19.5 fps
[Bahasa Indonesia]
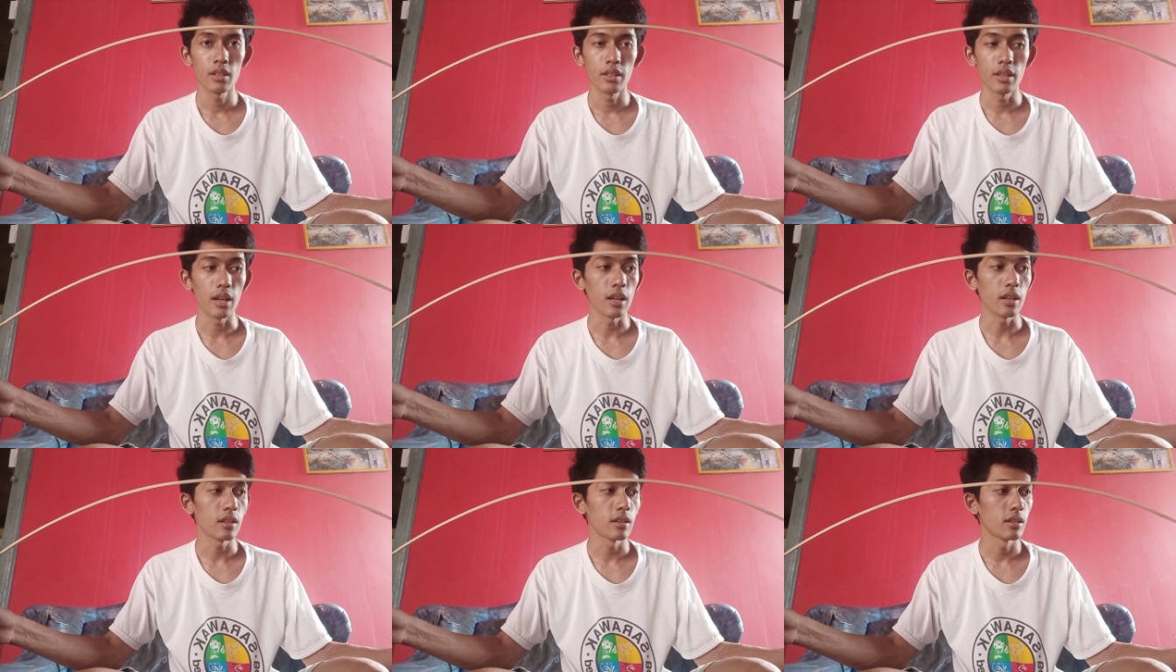
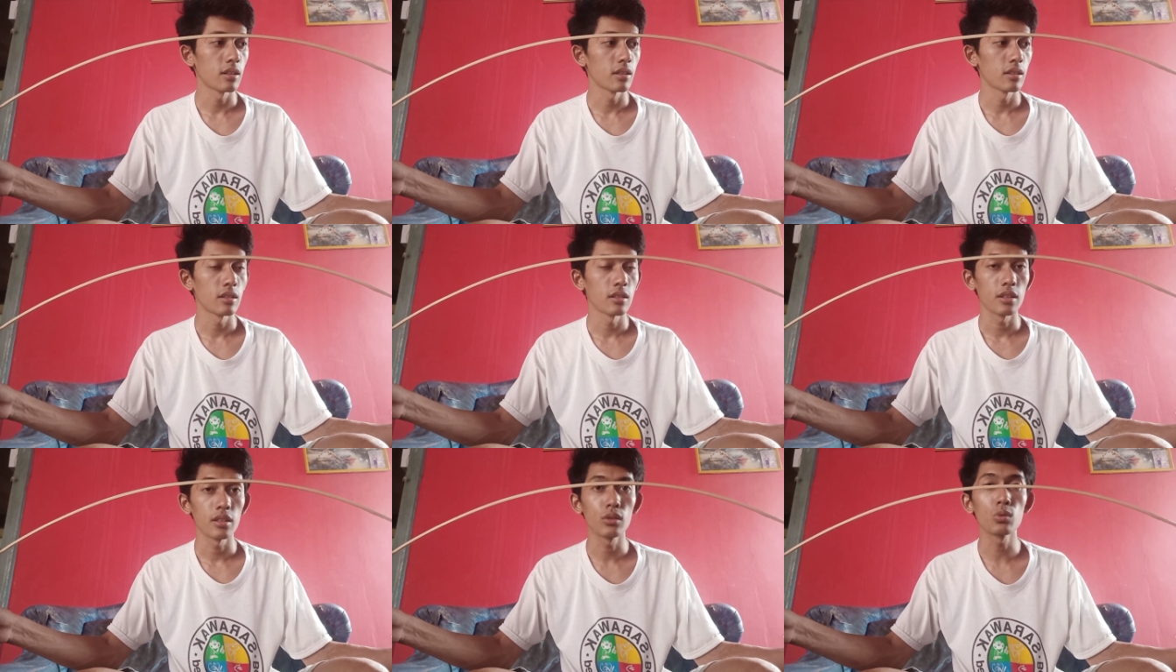ya
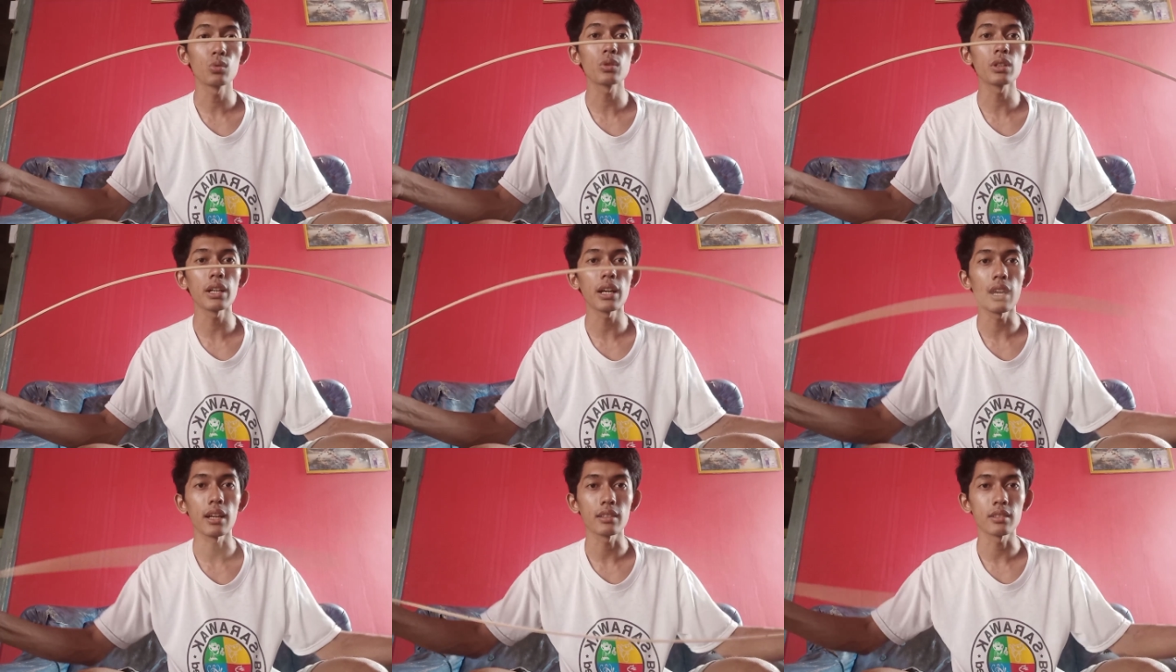itu
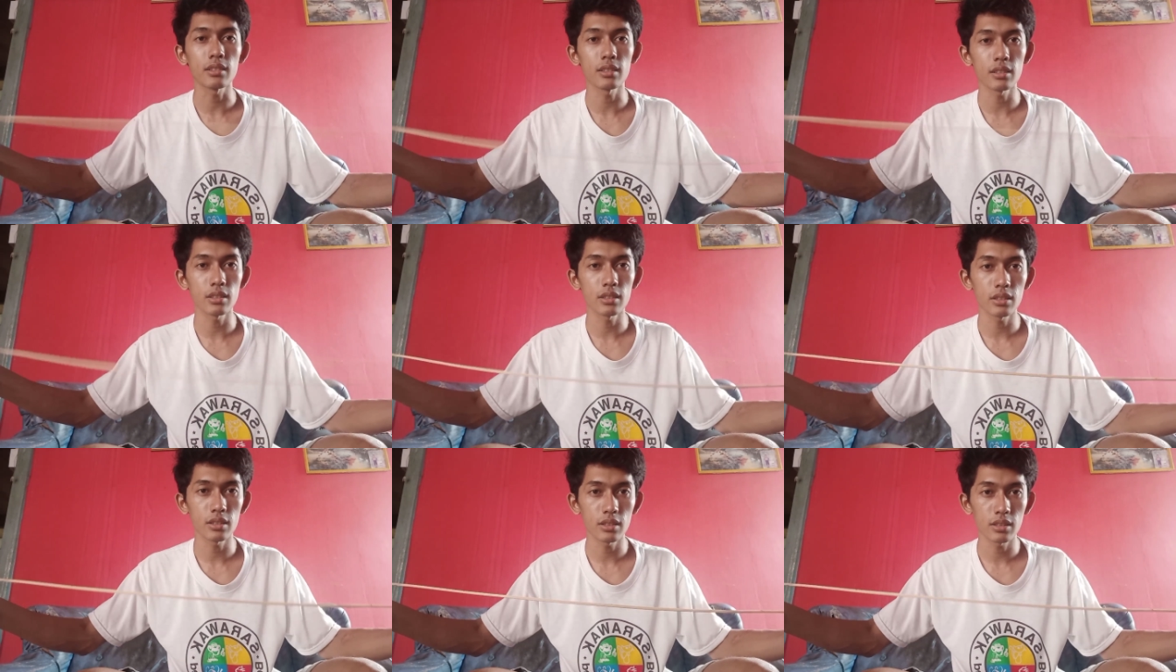
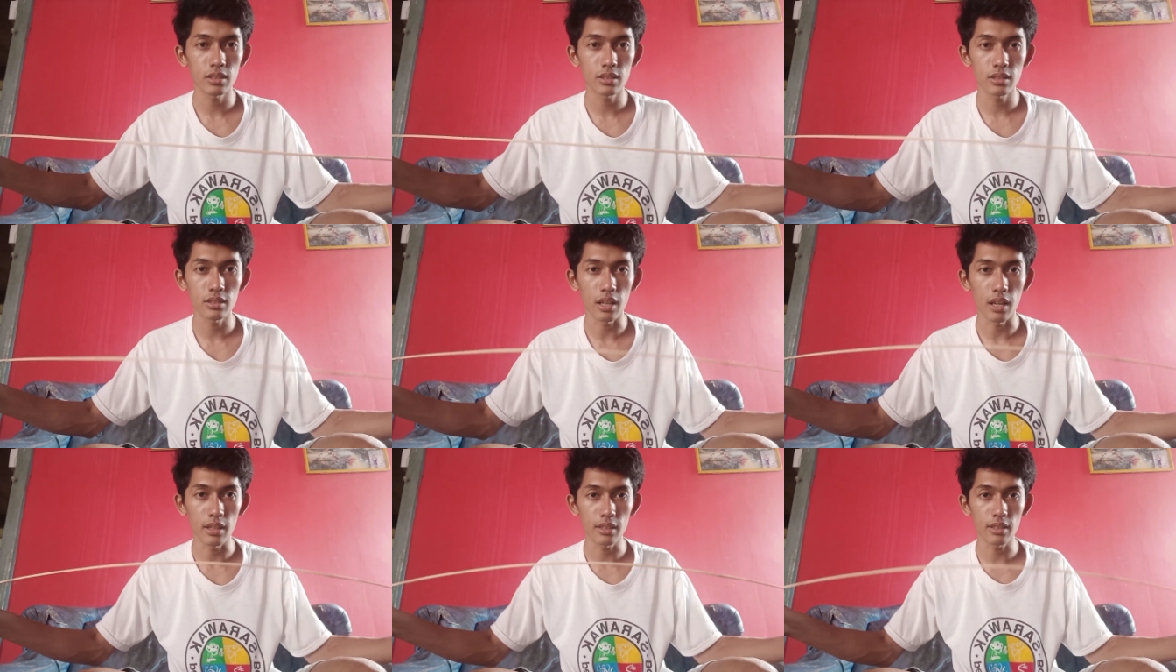keras
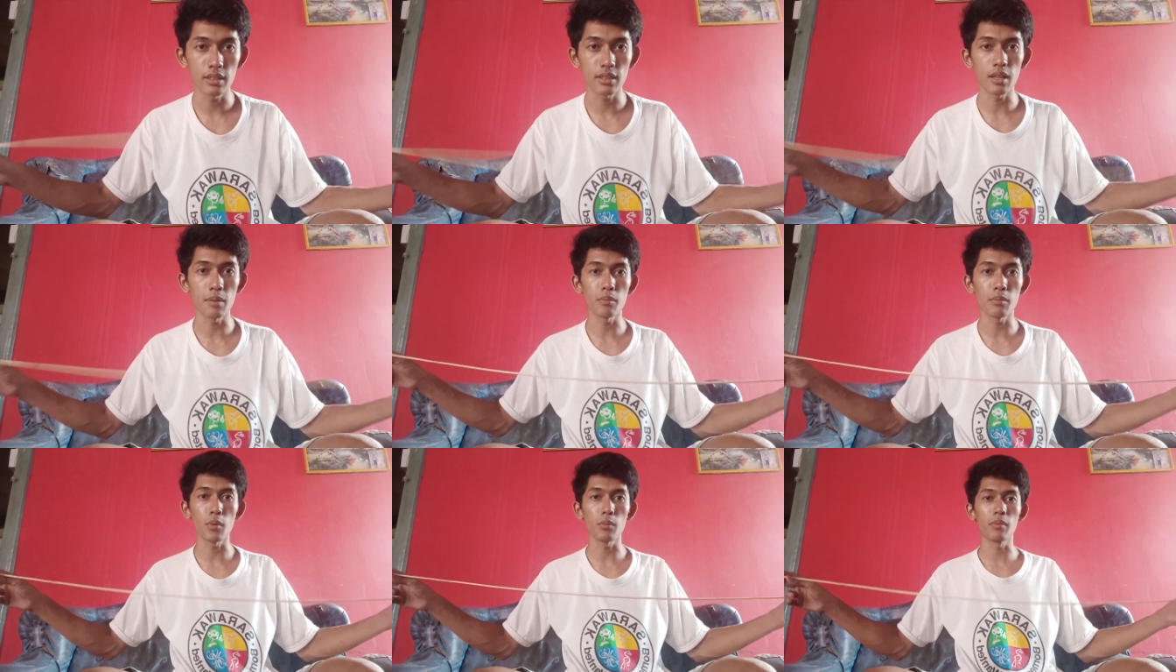saat
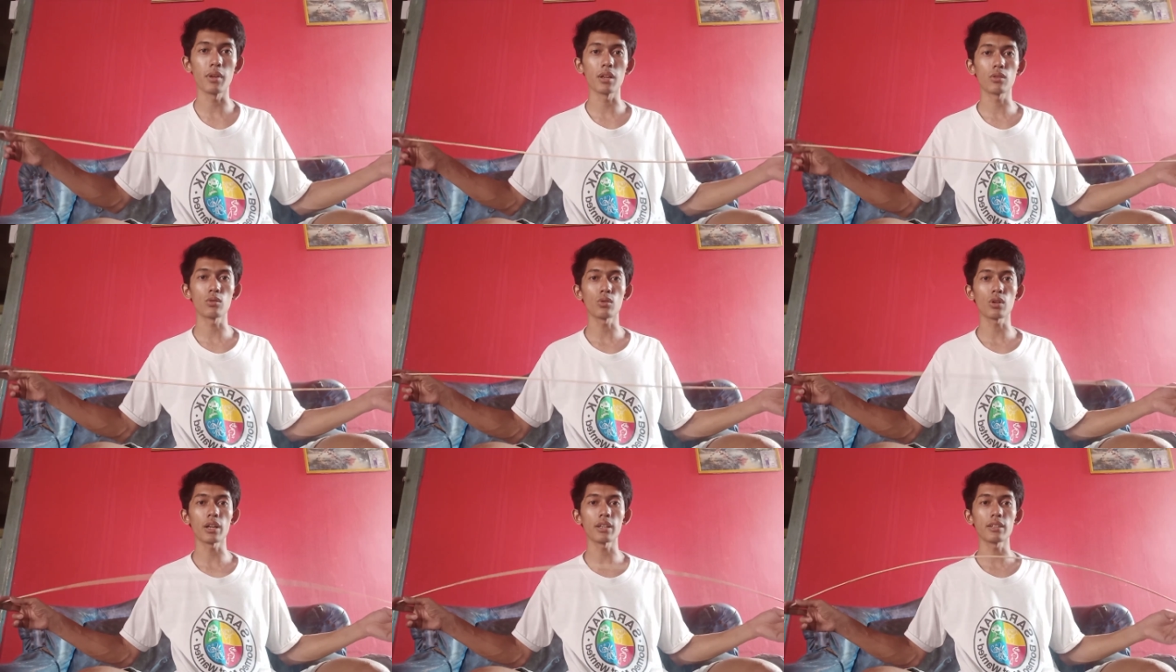kita mau
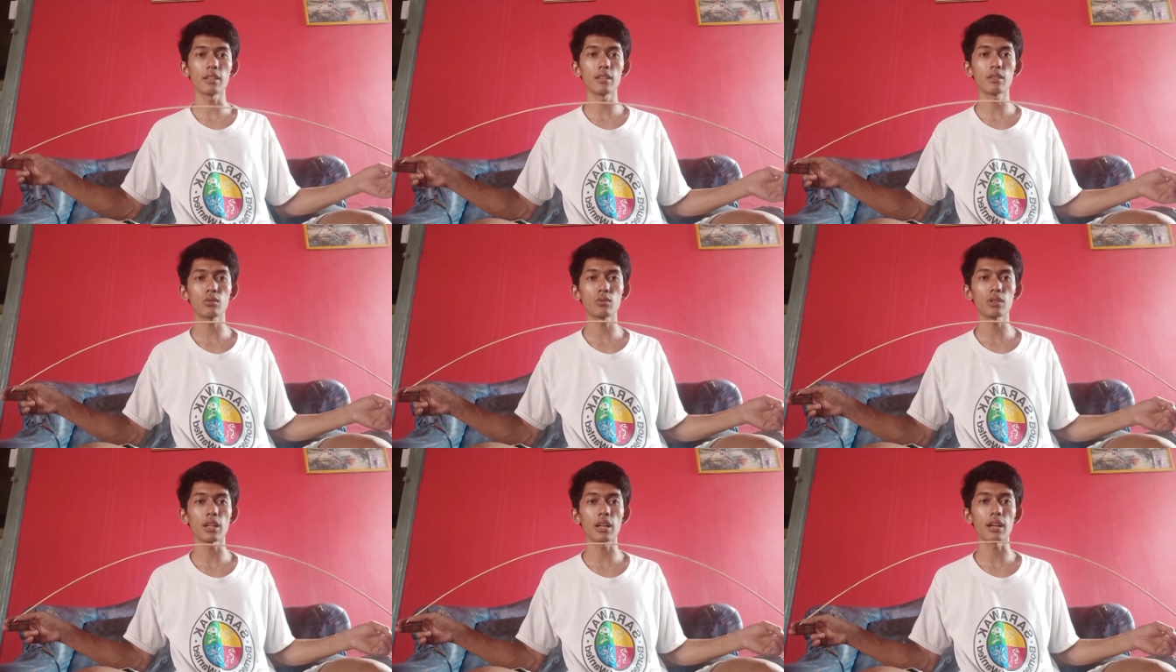
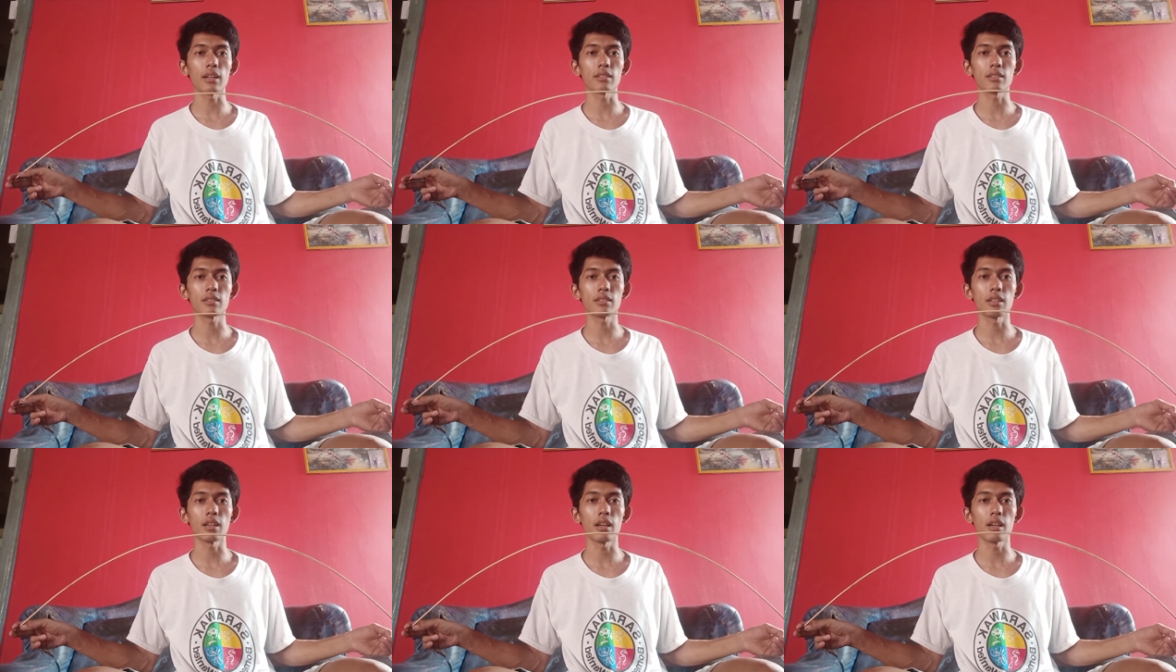melengkukannya itu
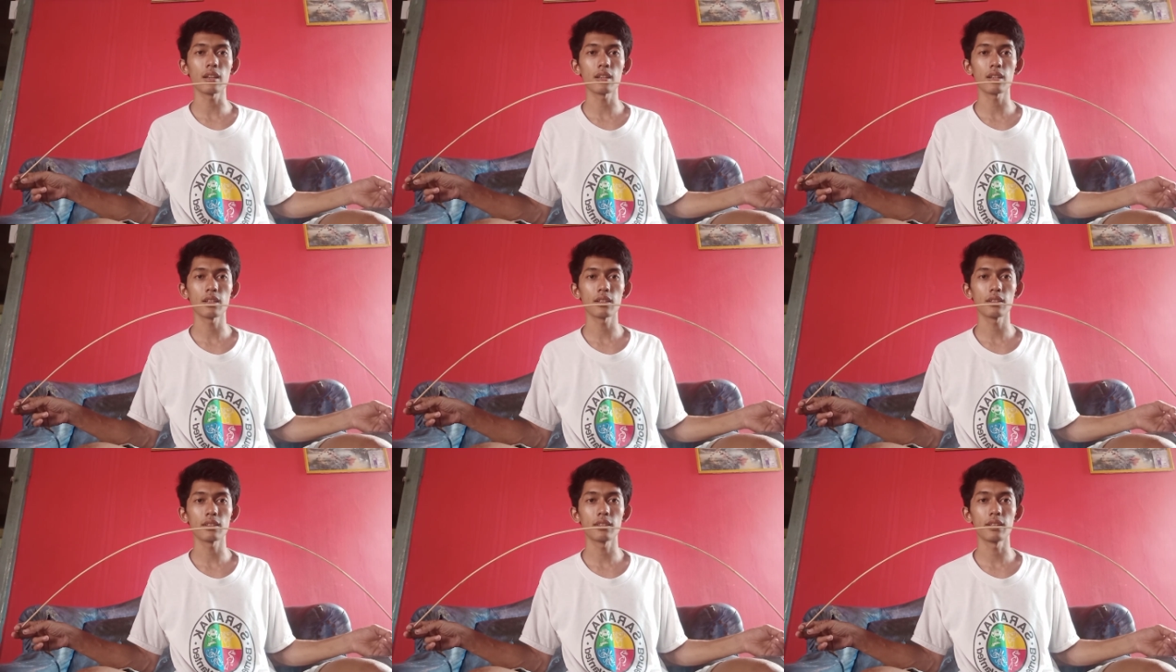keras ya
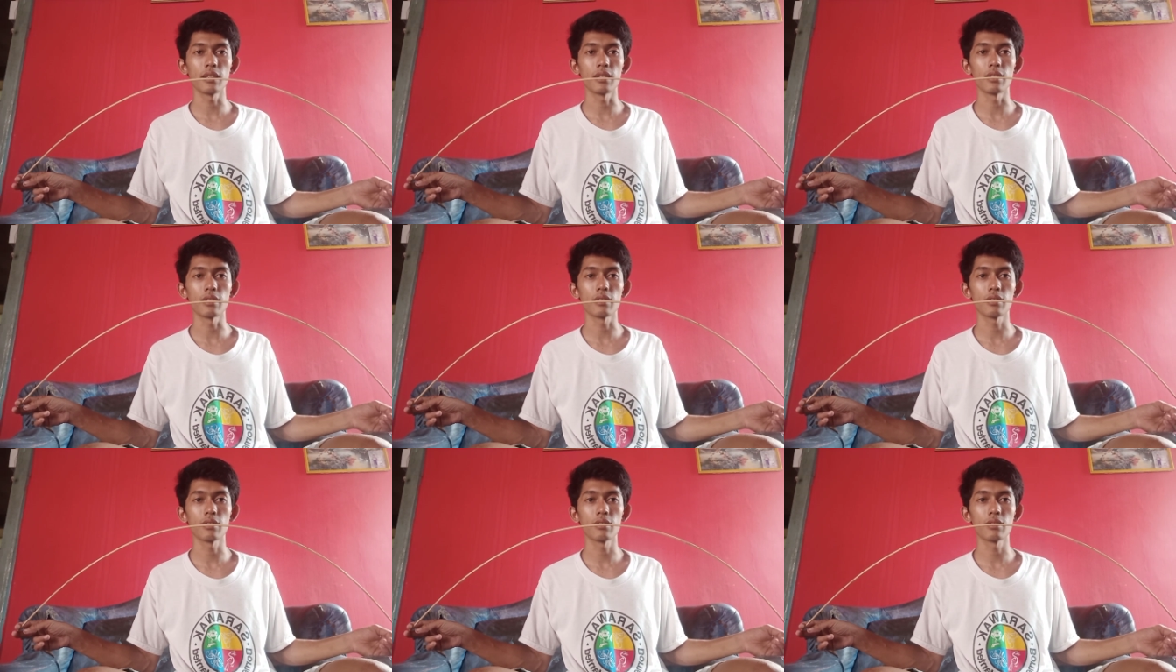
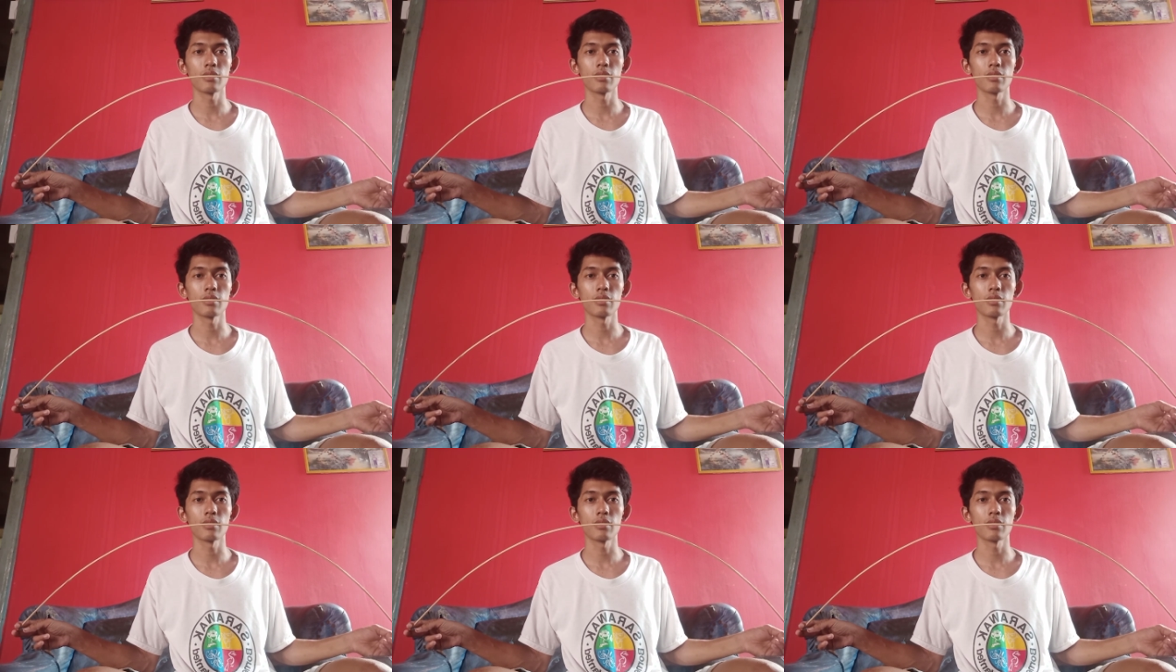nih